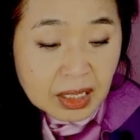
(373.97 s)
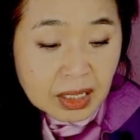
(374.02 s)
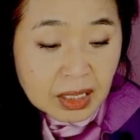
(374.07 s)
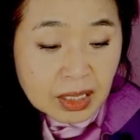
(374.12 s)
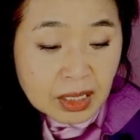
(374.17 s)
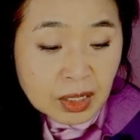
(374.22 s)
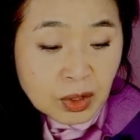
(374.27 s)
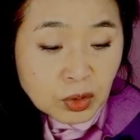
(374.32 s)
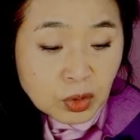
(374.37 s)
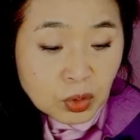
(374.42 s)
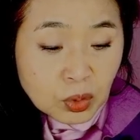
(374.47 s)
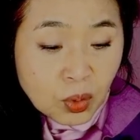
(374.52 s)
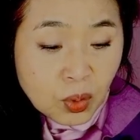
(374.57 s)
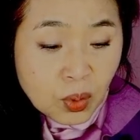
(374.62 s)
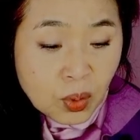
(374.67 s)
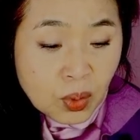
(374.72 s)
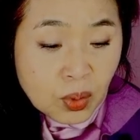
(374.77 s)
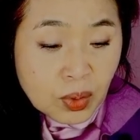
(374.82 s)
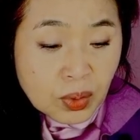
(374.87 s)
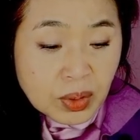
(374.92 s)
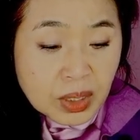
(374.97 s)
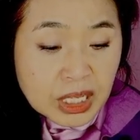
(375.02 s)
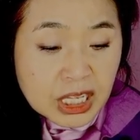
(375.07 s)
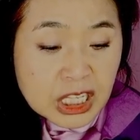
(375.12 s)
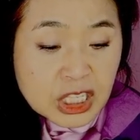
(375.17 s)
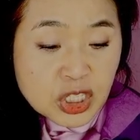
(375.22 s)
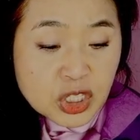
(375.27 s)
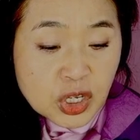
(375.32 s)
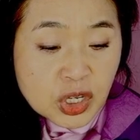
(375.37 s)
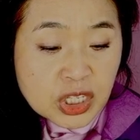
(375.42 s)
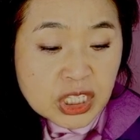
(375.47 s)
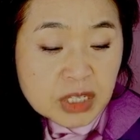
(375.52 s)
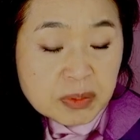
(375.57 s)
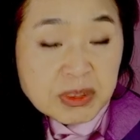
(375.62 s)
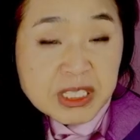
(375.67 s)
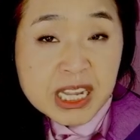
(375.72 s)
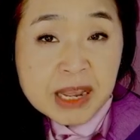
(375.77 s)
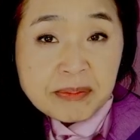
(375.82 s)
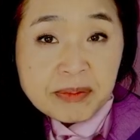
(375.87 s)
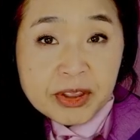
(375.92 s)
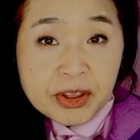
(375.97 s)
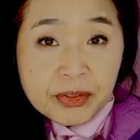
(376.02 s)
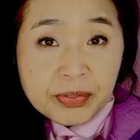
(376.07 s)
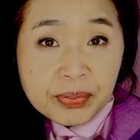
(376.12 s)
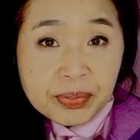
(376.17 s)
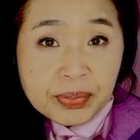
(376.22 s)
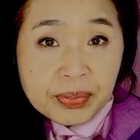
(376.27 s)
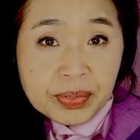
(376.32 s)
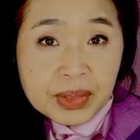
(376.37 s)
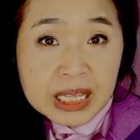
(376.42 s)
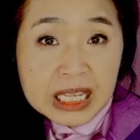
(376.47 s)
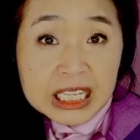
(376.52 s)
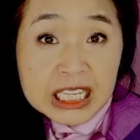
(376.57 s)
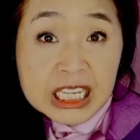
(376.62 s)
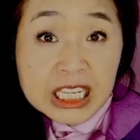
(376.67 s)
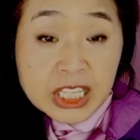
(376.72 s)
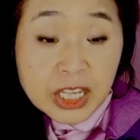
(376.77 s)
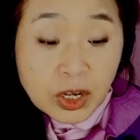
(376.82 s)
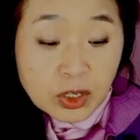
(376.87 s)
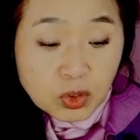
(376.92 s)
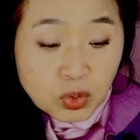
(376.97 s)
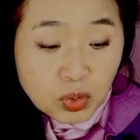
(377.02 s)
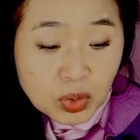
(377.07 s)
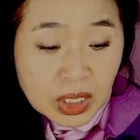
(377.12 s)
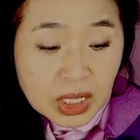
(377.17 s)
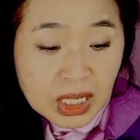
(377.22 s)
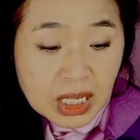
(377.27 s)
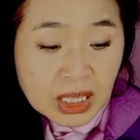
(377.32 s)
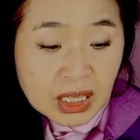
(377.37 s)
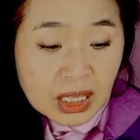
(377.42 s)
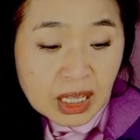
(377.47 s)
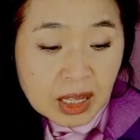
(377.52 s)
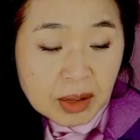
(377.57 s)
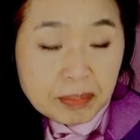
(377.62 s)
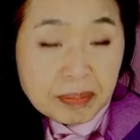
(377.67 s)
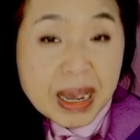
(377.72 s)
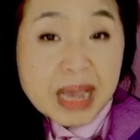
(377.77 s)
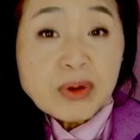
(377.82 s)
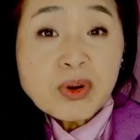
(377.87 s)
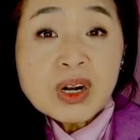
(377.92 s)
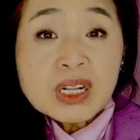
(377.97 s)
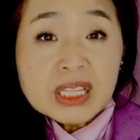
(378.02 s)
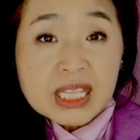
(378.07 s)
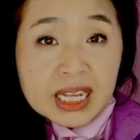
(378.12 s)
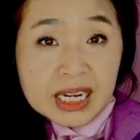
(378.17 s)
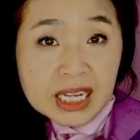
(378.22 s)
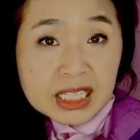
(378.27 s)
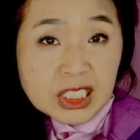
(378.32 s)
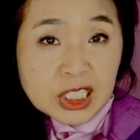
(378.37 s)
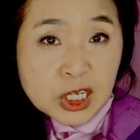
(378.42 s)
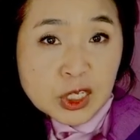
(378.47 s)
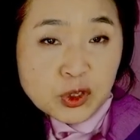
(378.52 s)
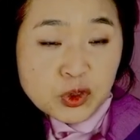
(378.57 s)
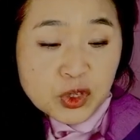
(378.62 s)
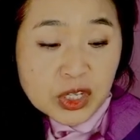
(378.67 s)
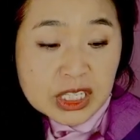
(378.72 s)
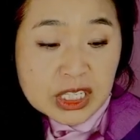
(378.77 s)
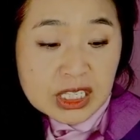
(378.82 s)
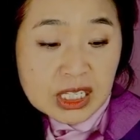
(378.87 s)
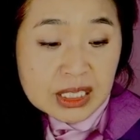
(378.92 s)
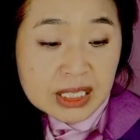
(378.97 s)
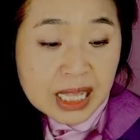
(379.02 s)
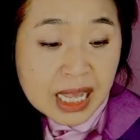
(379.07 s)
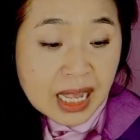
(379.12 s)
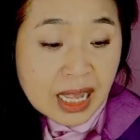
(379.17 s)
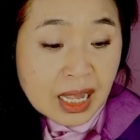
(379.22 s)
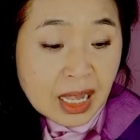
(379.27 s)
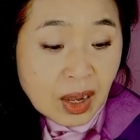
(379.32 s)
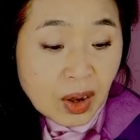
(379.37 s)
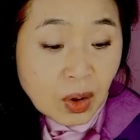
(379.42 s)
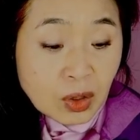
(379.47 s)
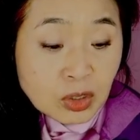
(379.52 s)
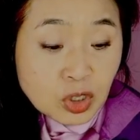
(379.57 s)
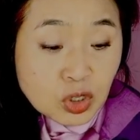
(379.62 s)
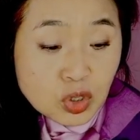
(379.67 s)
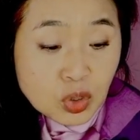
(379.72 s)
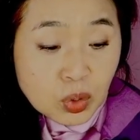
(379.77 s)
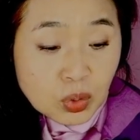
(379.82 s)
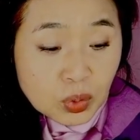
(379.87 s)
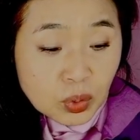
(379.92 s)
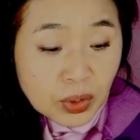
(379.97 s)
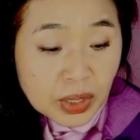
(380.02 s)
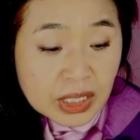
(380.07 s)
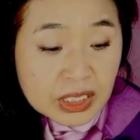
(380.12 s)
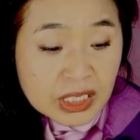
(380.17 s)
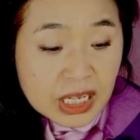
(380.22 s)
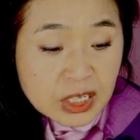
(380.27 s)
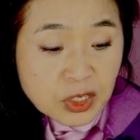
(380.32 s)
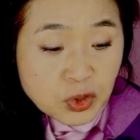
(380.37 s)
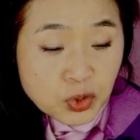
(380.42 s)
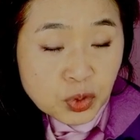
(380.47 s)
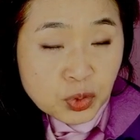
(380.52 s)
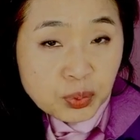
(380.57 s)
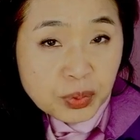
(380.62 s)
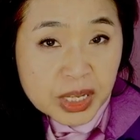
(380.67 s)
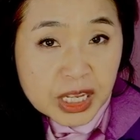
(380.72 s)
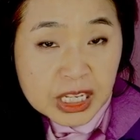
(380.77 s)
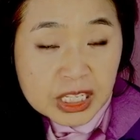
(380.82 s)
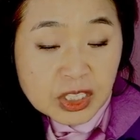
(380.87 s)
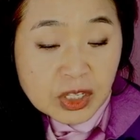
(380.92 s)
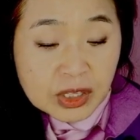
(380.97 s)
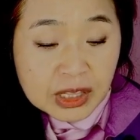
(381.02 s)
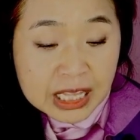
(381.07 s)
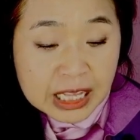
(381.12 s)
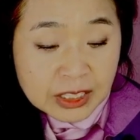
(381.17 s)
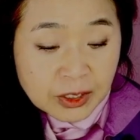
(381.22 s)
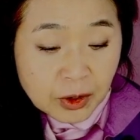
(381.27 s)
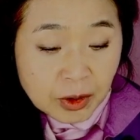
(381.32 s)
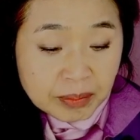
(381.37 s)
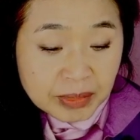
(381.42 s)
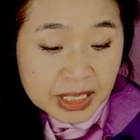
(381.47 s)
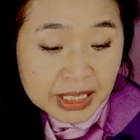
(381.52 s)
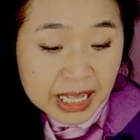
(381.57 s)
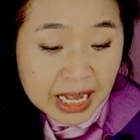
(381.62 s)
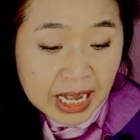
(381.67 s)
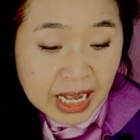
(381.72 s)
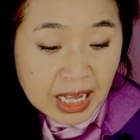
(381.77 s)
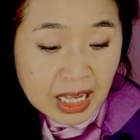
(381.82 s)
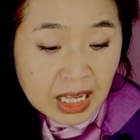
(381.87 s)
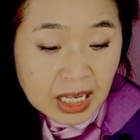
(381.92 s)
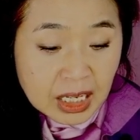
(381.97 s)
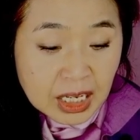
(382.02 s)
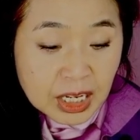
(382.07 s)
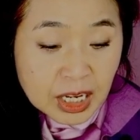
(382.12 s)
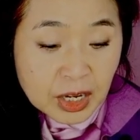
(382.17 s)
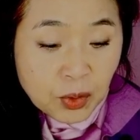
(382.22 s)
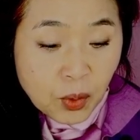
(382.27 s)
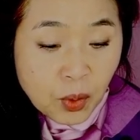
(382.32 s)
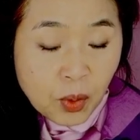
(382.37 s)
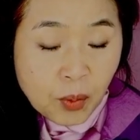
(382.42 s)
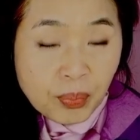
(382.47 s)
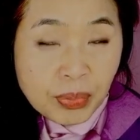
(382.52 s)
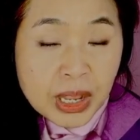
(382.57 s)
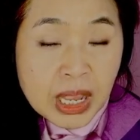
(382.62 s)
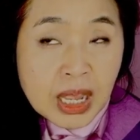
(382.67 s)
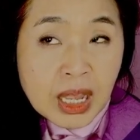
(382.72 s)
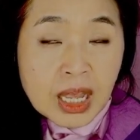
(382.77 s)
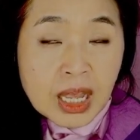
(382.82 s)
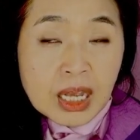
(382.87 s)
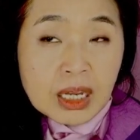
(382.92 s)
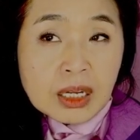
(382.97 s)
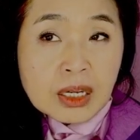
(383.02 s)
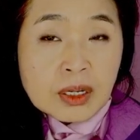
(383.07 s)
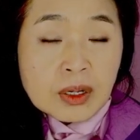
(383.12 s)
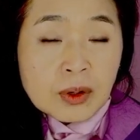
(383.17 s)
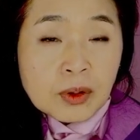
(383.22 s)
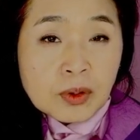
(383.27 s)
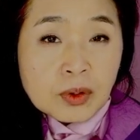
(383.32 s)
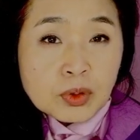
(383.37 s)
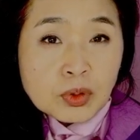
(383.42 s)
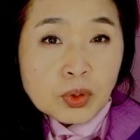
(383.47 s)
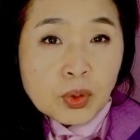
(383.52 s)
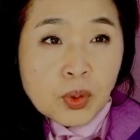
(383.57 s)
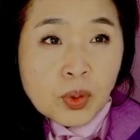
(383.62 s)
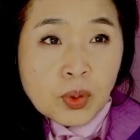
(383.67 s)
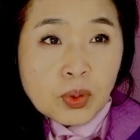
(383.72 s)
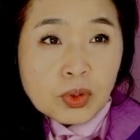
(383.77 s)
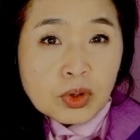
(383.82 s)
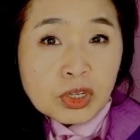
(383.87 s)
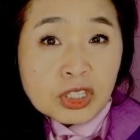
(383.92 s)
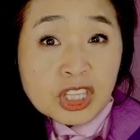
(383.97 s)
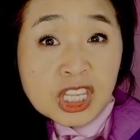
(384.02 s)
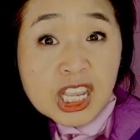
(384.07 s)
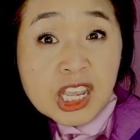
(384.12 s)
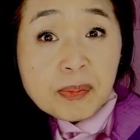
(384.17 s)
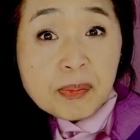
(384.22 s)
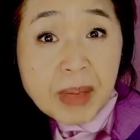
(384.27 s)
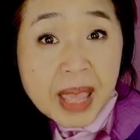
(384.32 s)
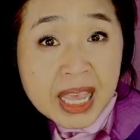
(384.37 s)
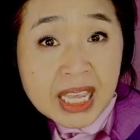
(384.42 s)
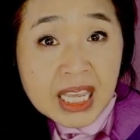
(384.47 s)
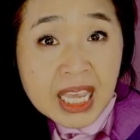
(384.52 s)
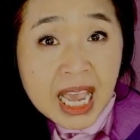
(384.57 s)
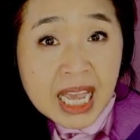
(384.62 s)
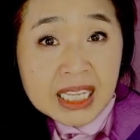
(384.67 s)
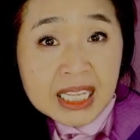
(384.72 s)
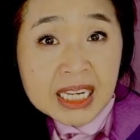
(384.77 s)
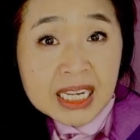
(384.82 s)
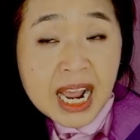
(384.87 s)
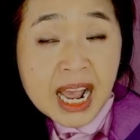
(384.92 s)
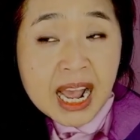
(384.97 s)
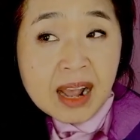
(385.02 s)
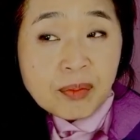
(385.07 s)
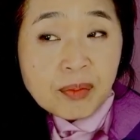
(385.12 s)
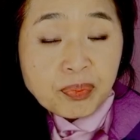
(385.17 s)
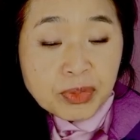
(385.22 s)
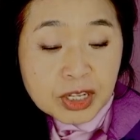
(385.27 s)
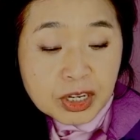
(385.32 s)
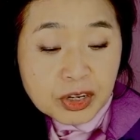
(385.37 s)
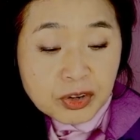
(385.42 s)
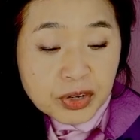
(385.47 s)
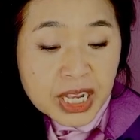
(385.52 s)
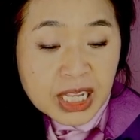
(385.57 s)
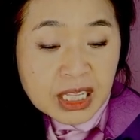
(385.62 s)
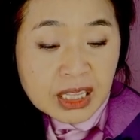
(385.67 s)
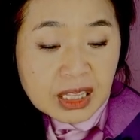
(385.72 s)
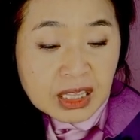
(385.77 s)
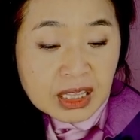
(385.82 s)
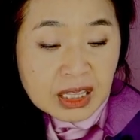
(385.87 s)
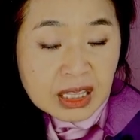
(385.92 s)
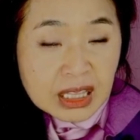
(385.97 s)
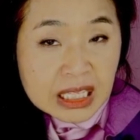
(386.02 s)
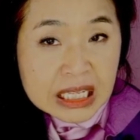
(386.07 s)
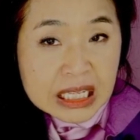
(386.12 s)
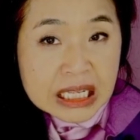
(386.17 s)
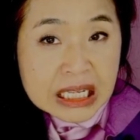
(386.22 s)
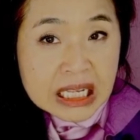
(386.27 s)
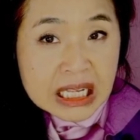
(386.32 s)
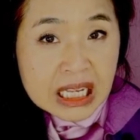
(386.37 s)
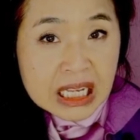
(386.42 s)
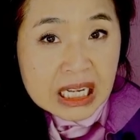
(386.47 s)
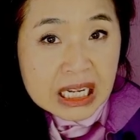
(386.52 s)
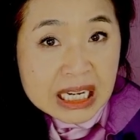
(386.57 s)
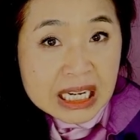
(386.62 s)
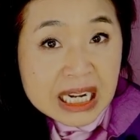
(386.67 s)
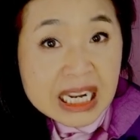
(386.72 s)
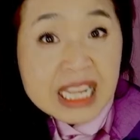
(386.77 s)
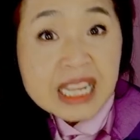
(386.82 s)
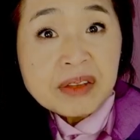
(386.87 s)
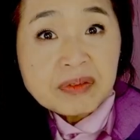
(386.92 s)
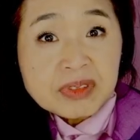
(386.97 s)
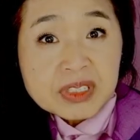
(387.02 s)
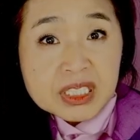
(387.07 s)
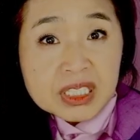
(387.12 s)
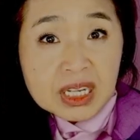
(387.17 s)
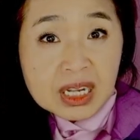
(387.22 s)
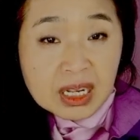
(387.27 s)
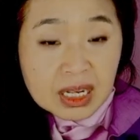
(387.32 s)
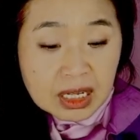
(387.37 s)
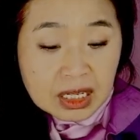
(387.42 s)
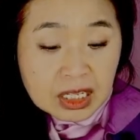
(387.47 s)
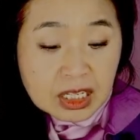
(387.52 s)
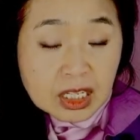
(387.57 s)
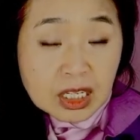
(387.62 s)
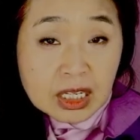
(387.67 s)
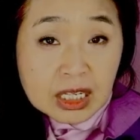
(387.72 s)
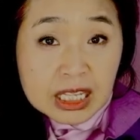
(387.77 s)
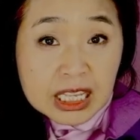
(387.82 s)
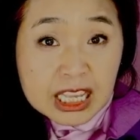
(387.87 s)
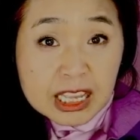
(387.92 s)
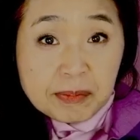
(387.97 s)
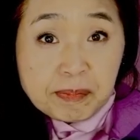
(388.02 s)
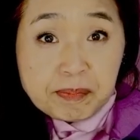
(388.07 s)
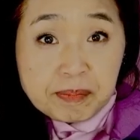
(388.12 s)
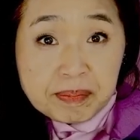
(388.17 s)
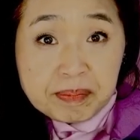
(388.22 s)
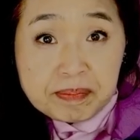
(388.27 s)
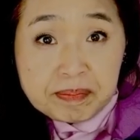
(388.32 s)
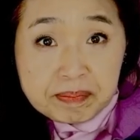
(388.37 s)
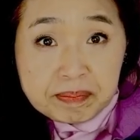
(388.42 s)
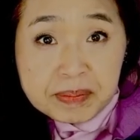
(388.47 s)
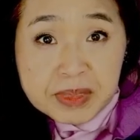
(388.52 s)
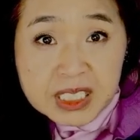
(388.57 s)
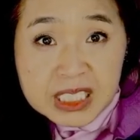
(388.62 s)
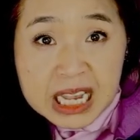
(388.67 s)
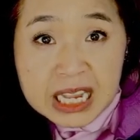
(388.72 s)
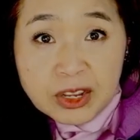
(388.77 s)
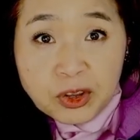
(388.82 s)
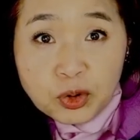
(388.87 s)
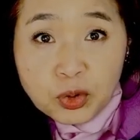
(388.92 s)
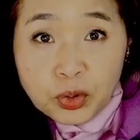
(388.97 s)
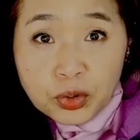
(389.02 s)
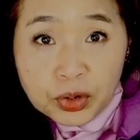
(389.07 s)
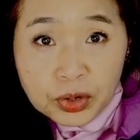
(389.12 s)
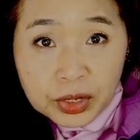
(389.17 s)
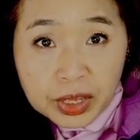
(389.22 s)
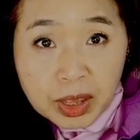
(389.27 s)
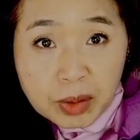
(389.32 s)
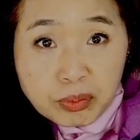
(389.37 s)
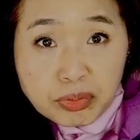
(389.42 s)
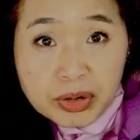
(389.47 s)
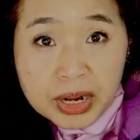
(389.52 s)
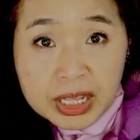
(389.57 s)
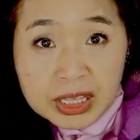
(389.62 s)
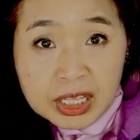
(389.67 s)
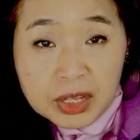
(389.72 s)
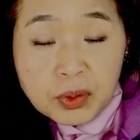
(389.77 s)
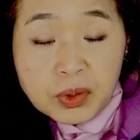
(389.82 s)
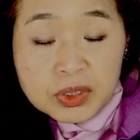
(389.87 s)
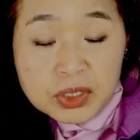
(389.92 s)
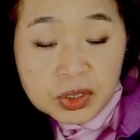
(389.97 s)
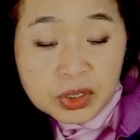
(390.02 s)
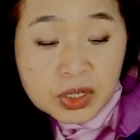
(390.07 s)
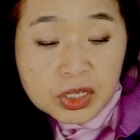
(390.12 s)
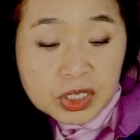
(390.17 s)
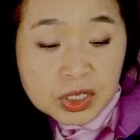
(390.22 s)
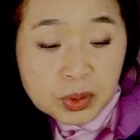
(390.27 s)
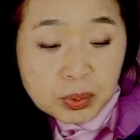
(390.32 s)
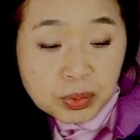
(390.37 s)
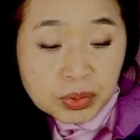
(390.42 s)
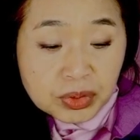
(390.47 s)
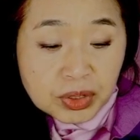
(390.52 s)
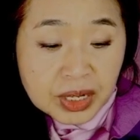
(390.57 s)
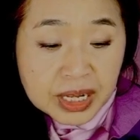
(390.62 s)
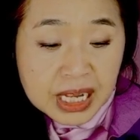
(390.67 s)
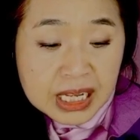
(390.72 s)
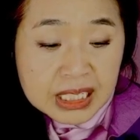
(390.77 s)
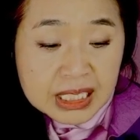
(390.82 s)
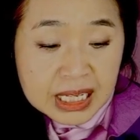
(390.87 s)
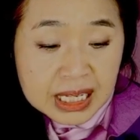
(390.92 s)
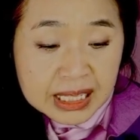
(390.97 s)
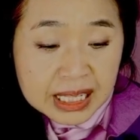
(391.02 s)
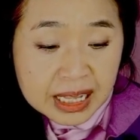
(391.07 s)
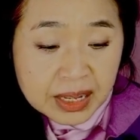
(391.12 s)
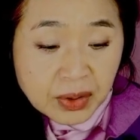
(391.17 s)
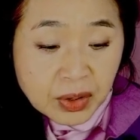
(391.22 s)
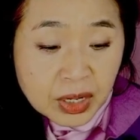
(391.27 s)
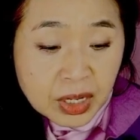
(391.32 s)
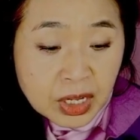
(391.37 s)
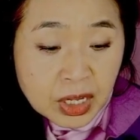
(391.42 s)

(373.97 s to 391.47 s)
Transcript: 이것도 2013년 2년 뒤인 8월 달에 채취했을 때 어느 정도의 세슘이 있었다는 겁니다. 그리고 그 또 티백이 아니라 그린 티 l e a 그 잎사귀로 이렇게 물에 띄워서 드시는 분들 계시잖아요.